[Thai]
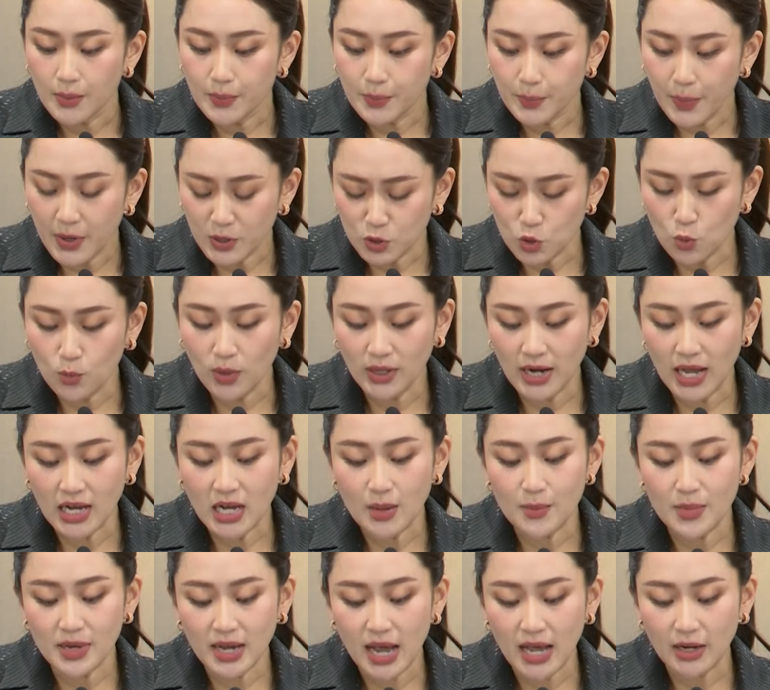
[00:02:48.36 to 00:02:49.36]
ประชุมคณะกร
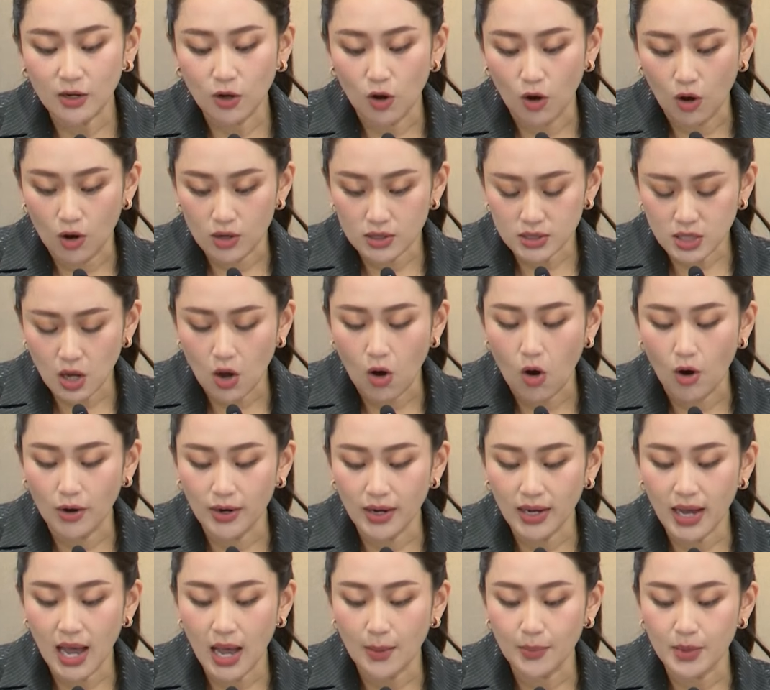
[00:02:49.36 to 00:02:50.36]
รมการขอส
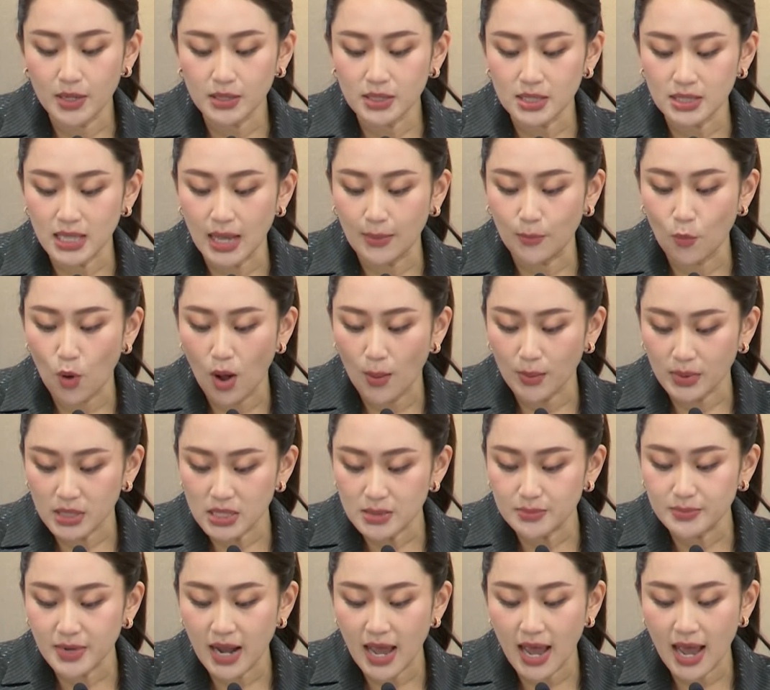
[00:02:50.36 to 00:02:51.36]
นะคะเพื่อติดตามความคื
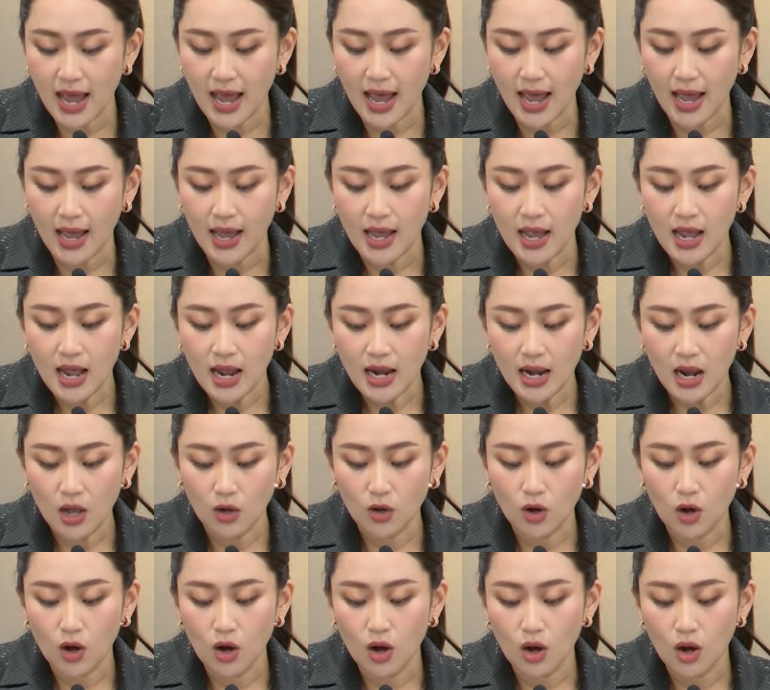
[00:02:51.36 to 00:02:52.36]
บหน้าแล้ว
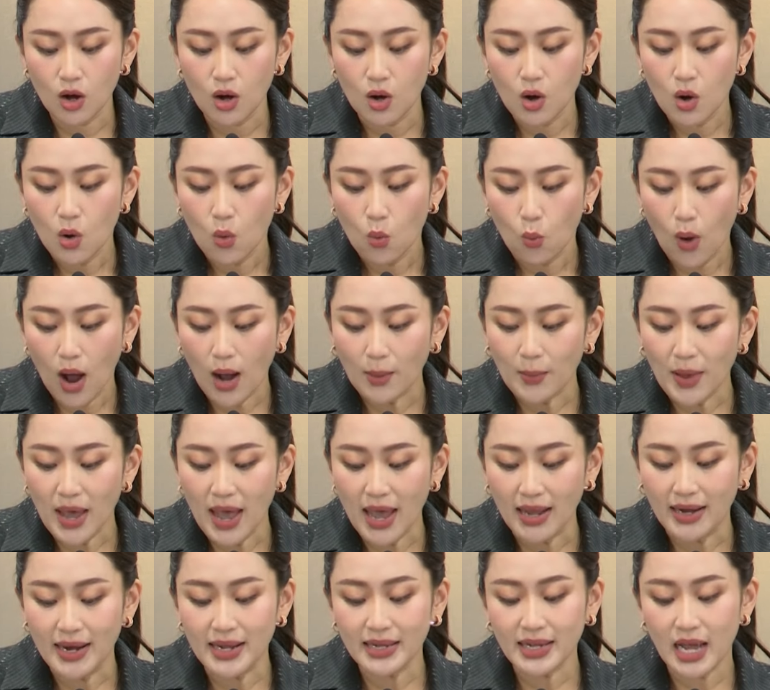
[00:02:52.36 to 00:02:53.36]
ก็วางแผ
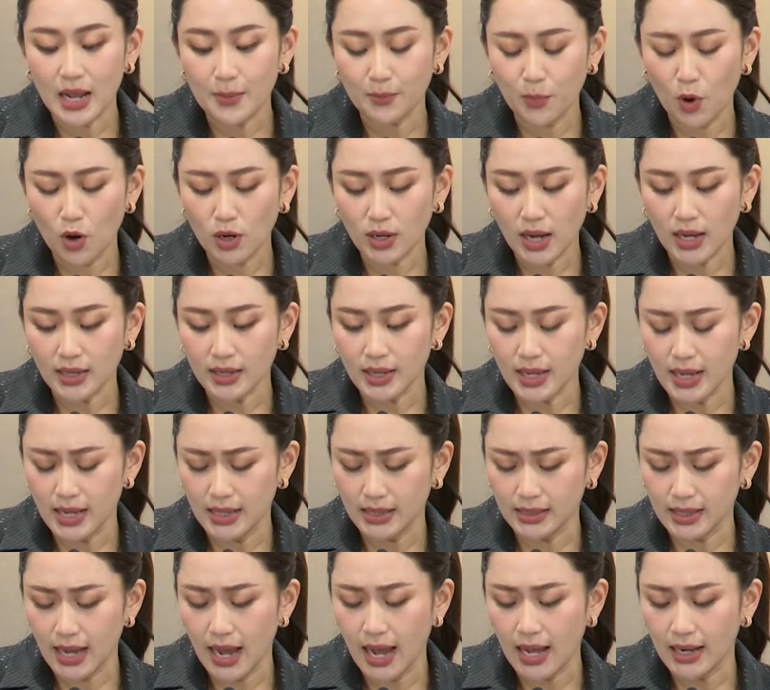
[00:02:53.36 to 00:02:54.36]
นในการป้องกันเห
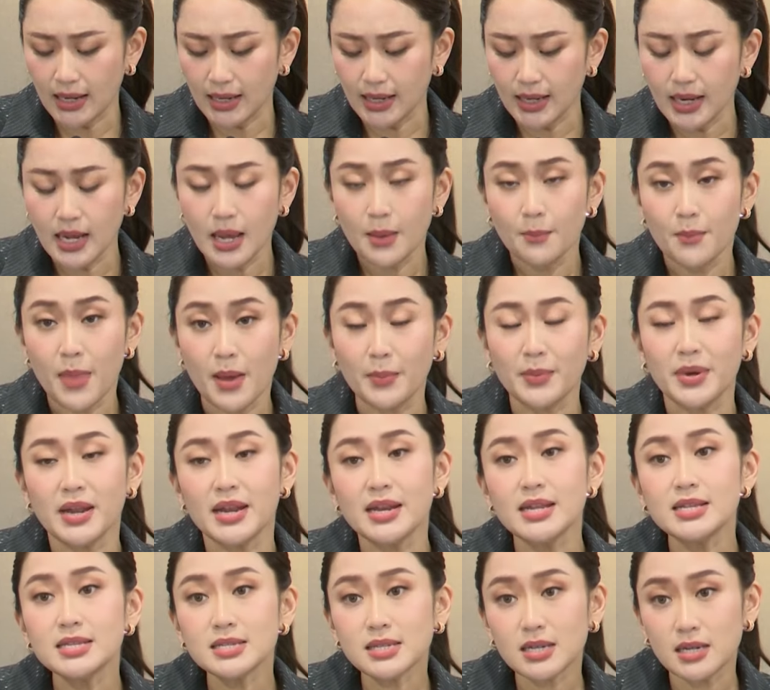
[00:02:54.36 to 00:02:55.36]
ตุการณ์แบบนี้
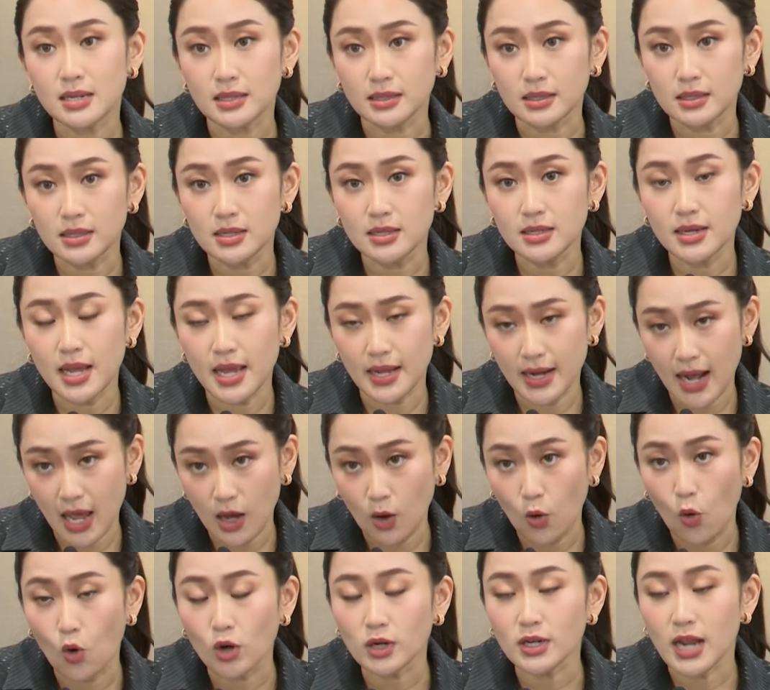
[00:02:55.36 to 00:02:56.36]
ที่จะเกิดขึ้นในอนา
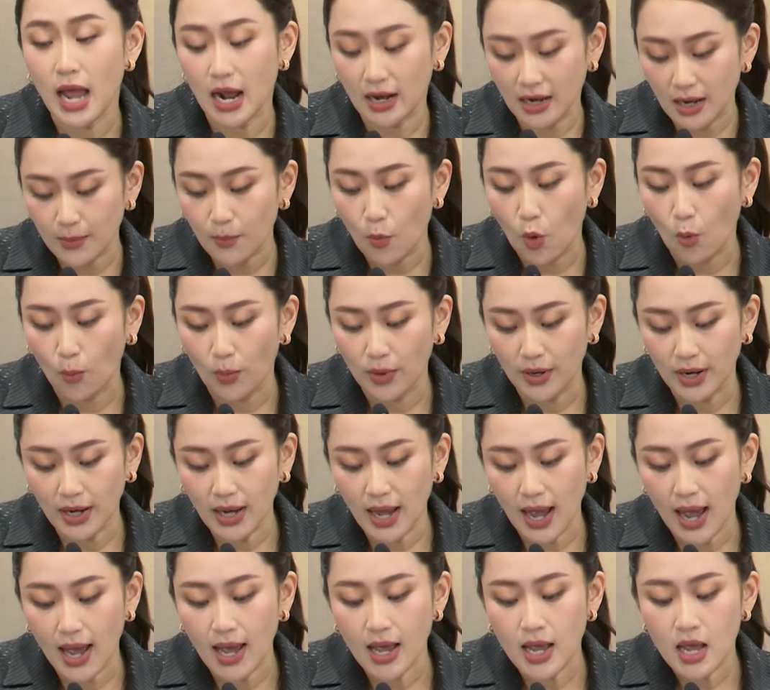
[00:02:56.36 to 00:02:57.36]
คตทั้งระบบนะ
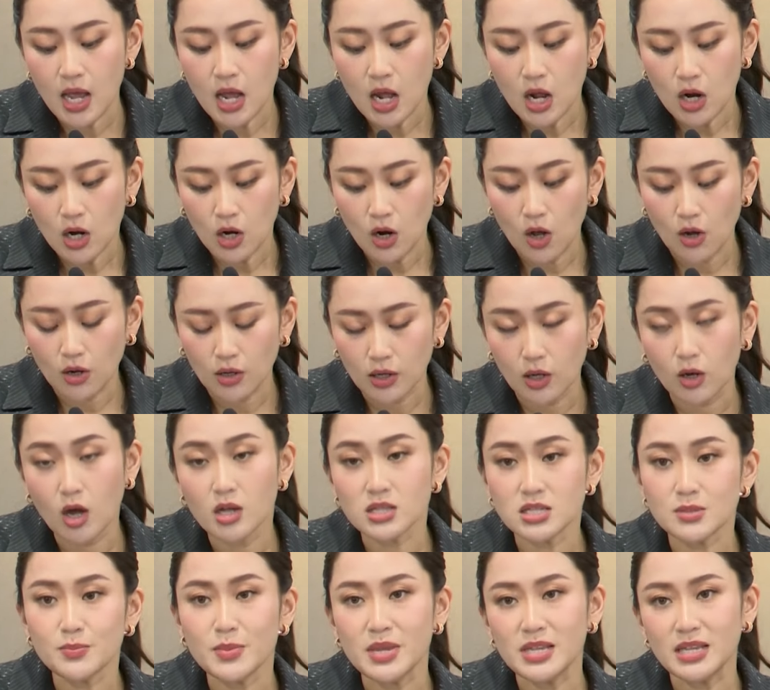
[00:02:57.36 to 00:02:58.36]
คะแล้วก็
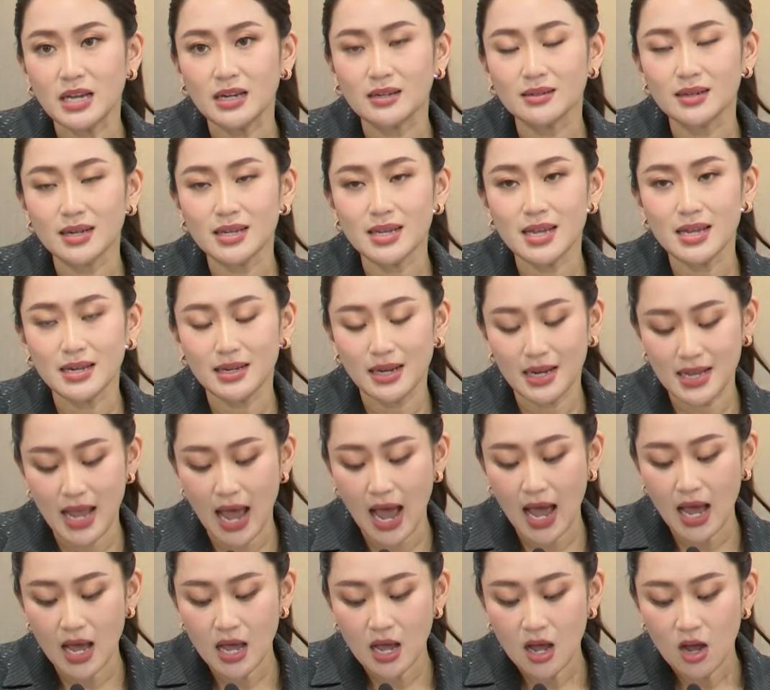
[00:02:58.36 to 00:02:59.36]
จะมีทั้งระยะ
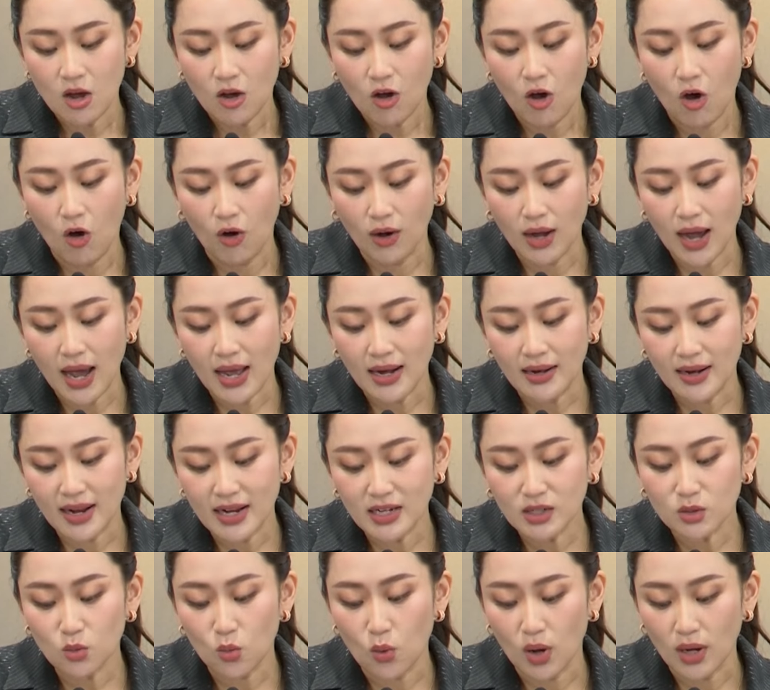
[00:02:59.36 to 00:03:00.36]
ของการเร่ง
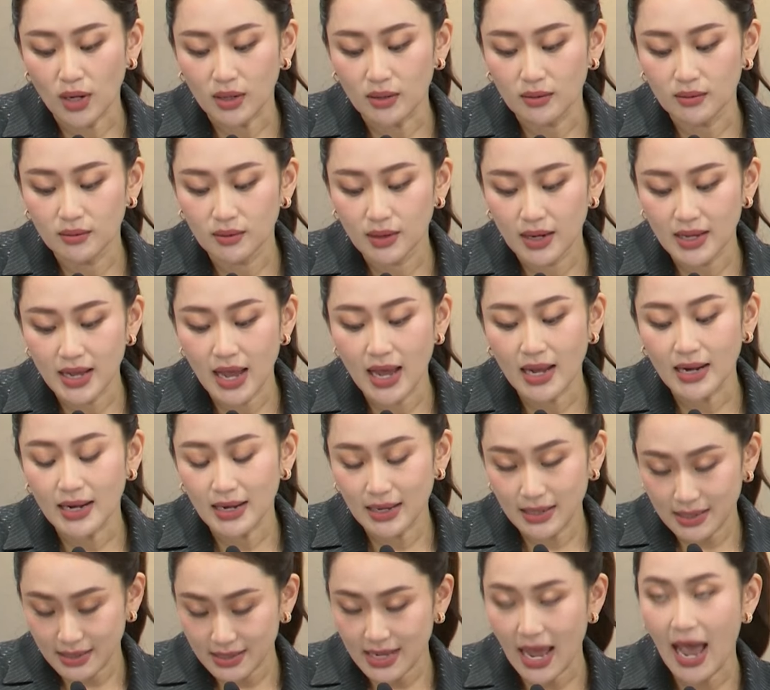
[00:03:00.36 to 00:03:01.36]
ด่วนระยะ
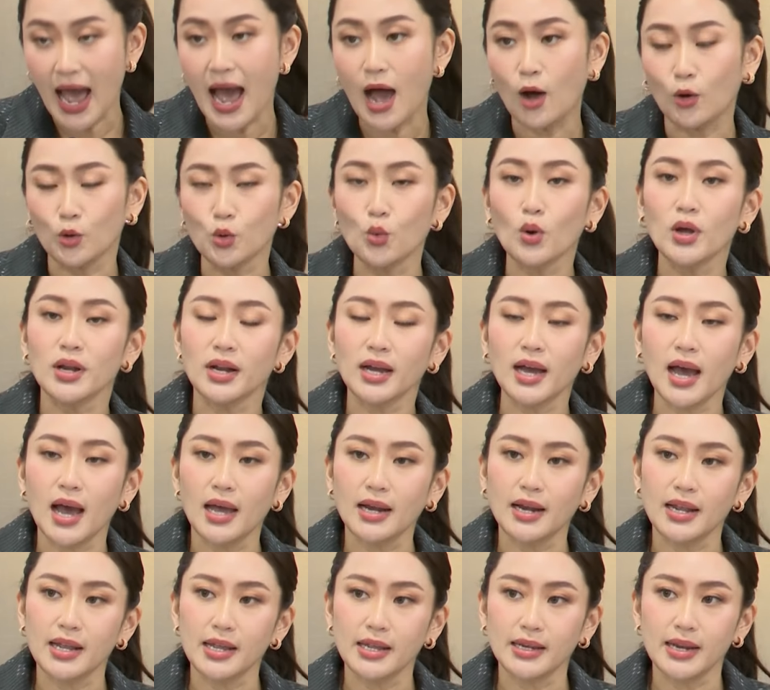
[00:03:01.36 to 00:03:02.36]
ยาวด้วยนะคะ
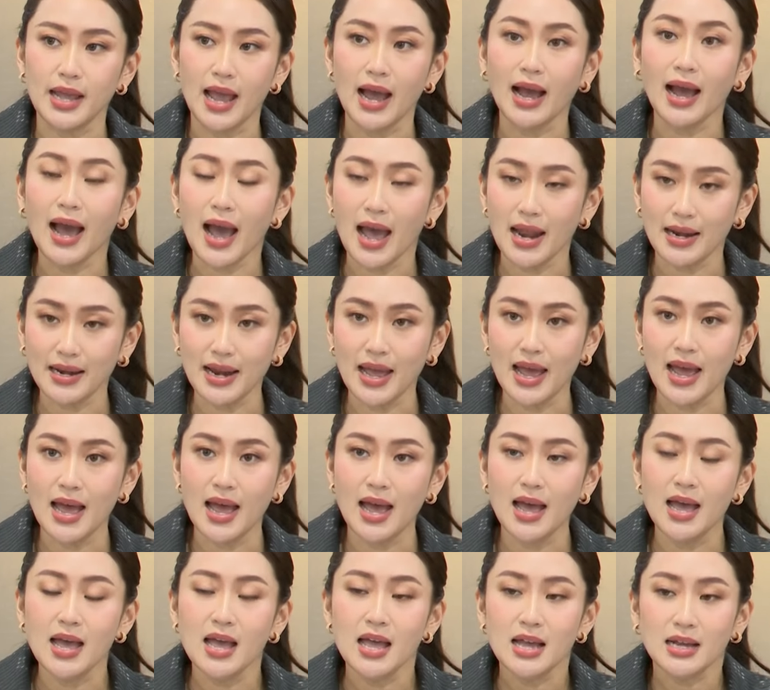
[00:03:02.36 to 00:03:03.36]
ในอังคารหน้า
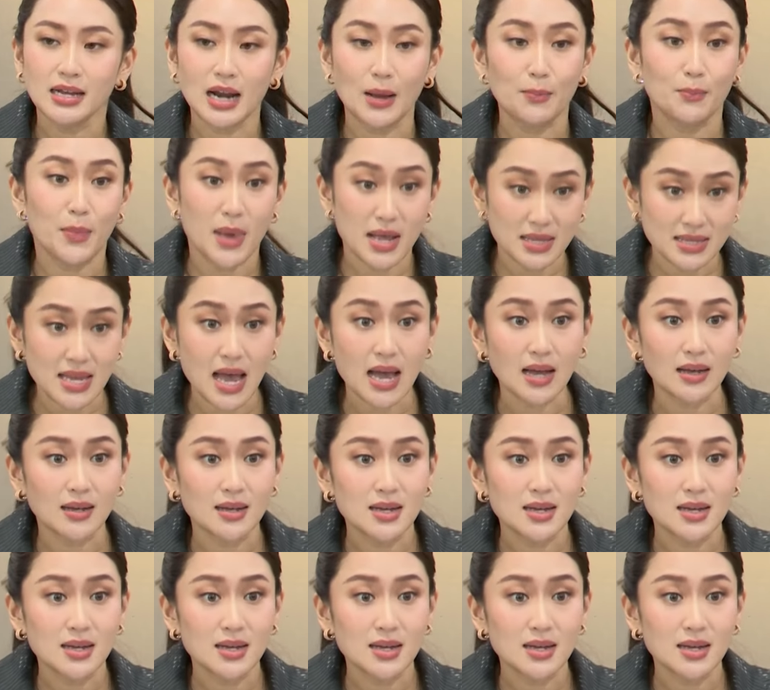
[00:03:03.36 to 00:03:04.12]
กลับมาจาก